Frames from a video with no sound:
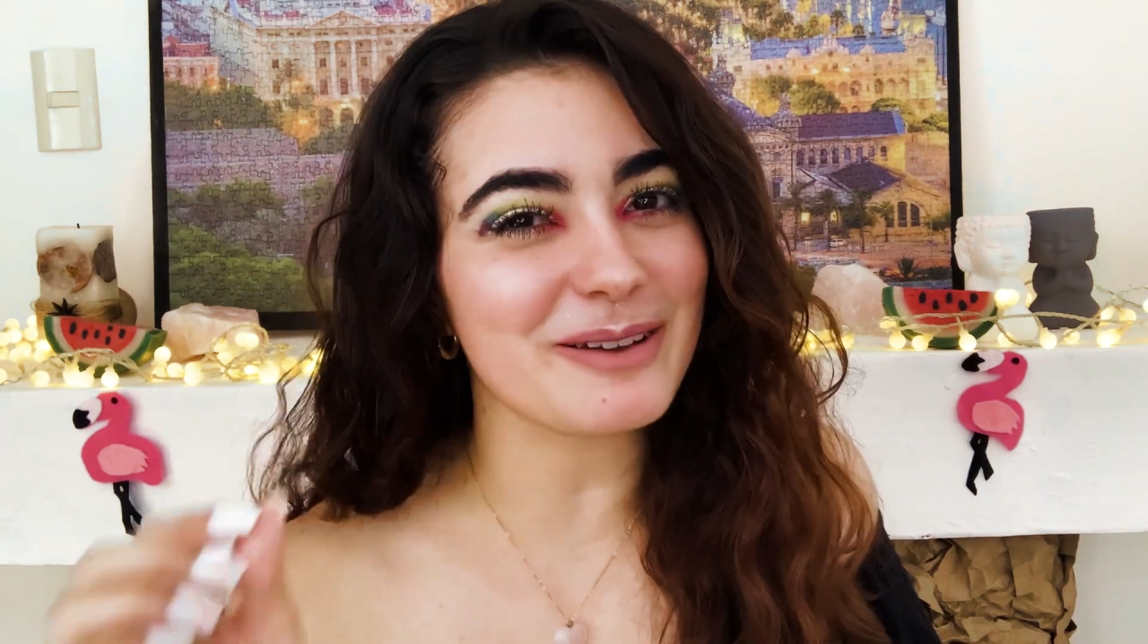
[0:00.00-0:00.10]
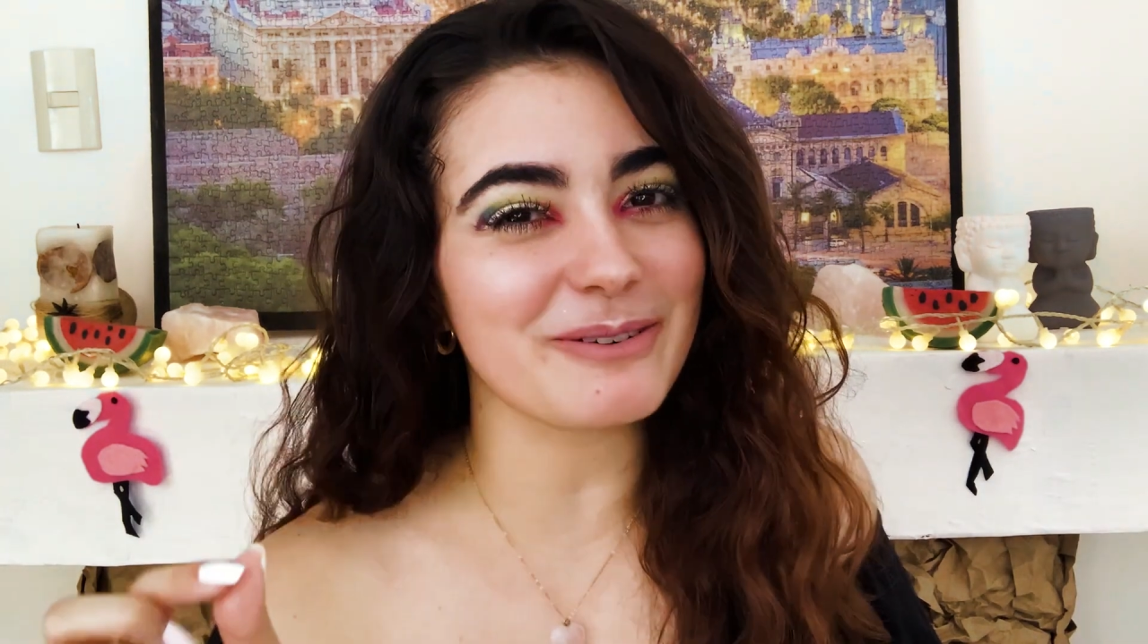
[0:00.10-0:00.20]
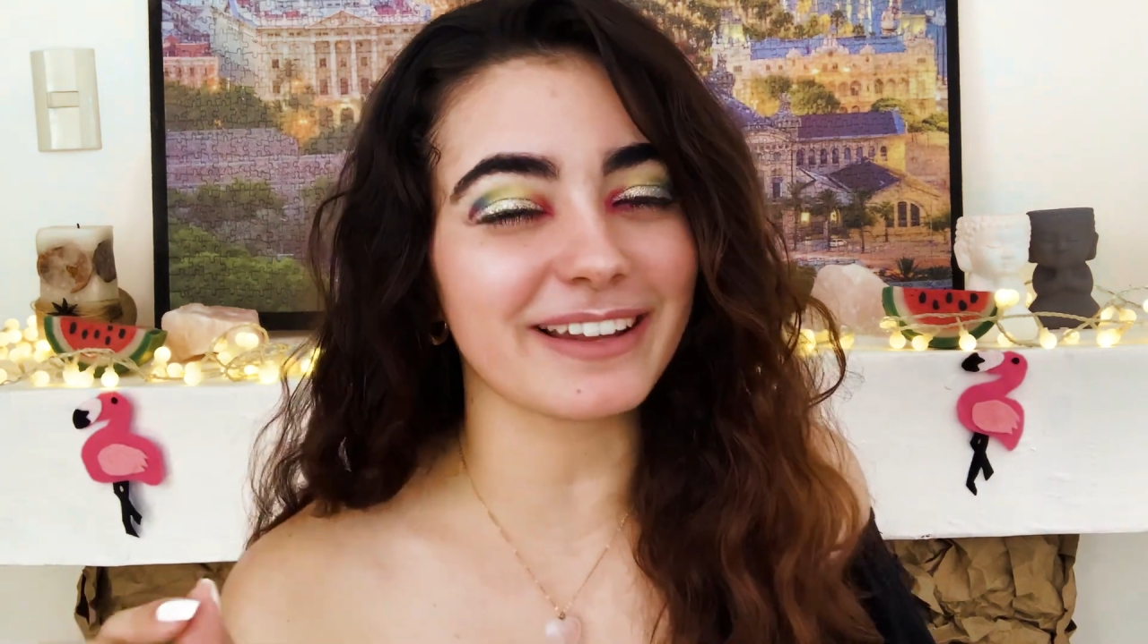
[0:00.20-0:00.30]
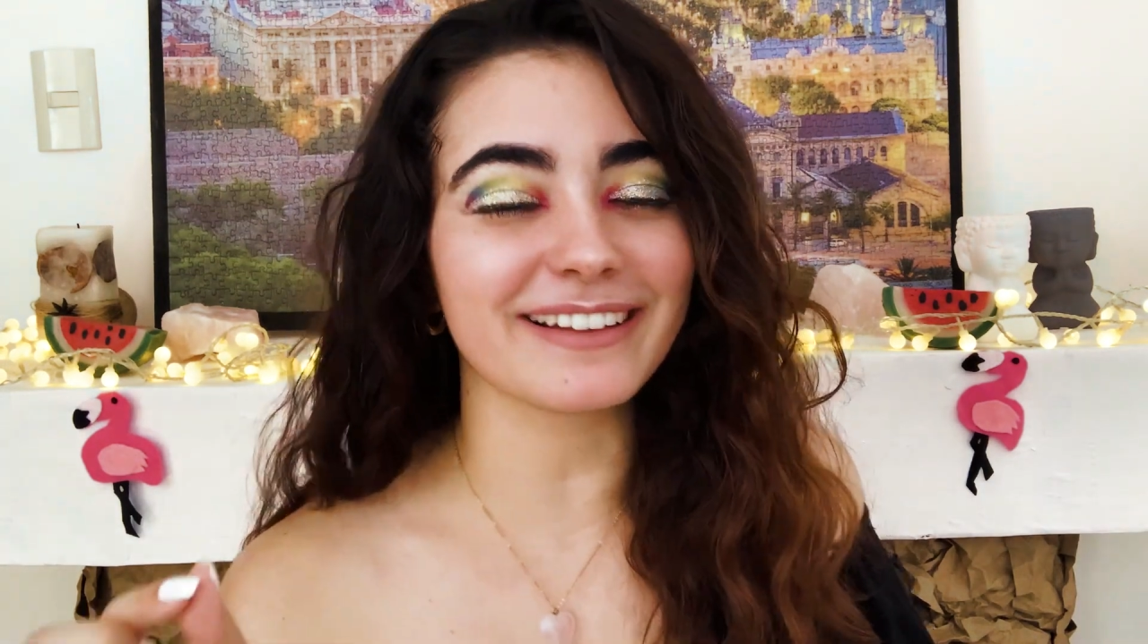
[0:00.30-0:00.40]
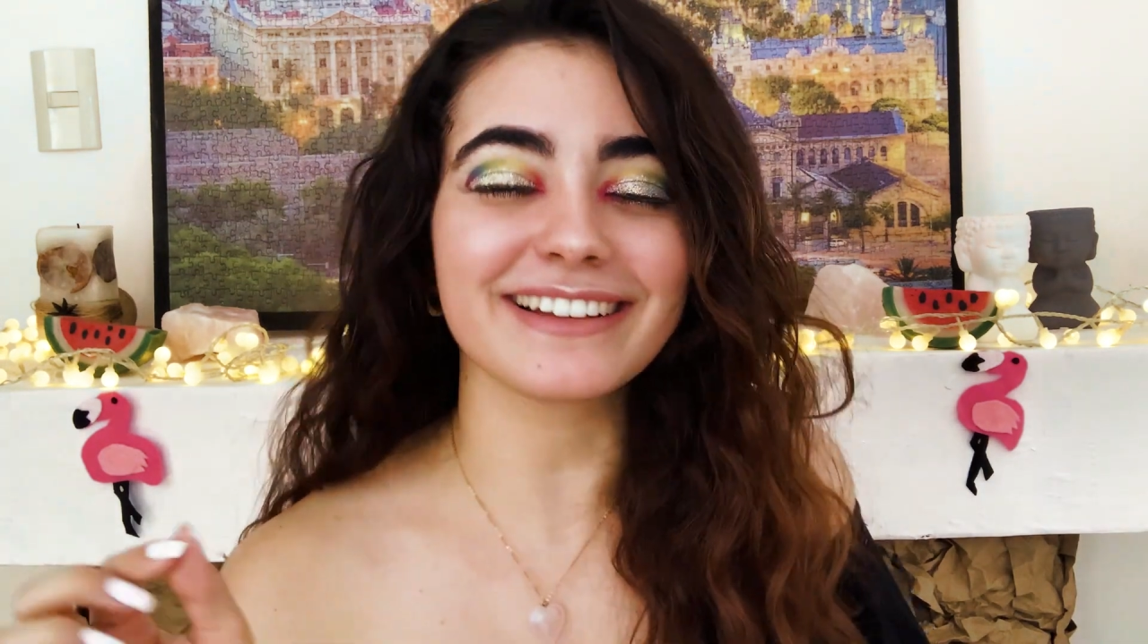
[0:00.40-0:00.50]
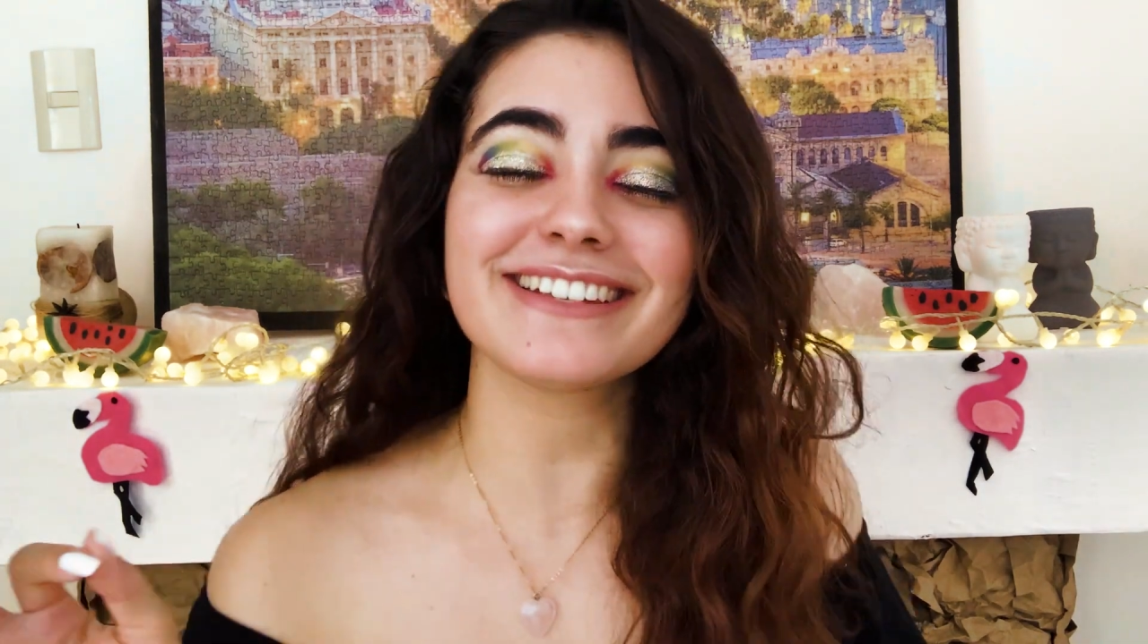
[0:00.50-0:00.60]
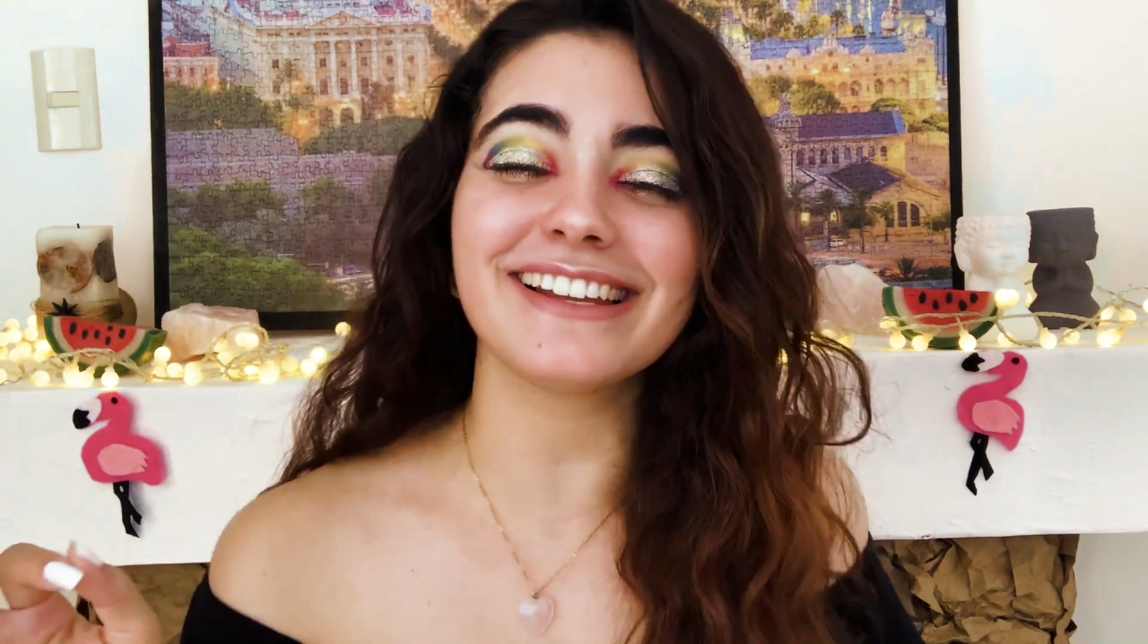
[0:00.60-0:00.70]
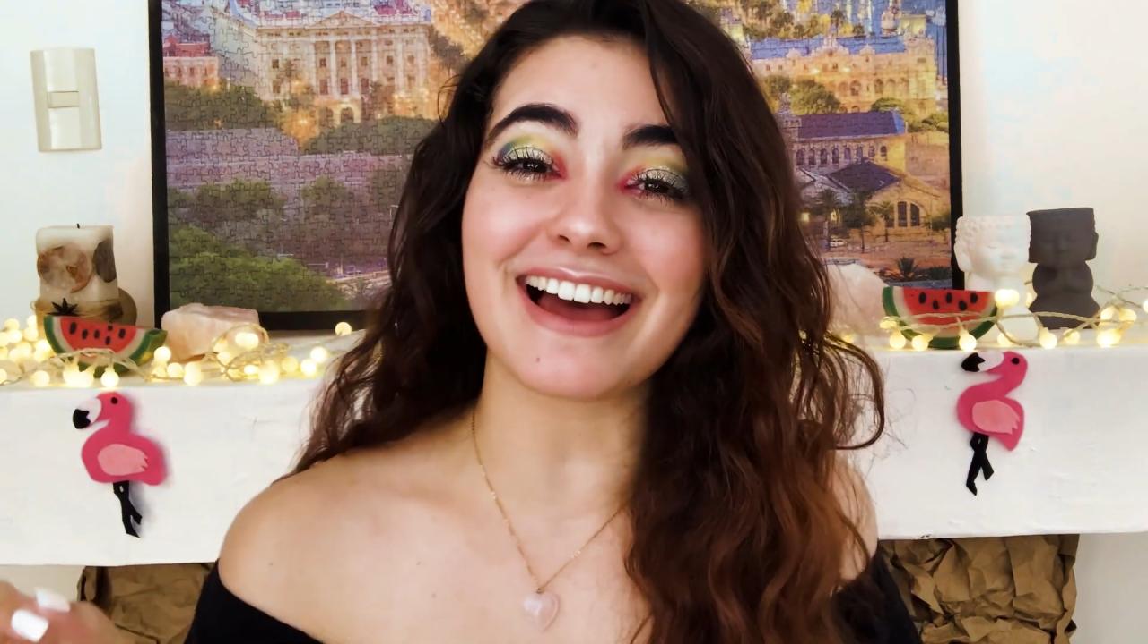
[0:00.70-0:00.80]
De verdad que si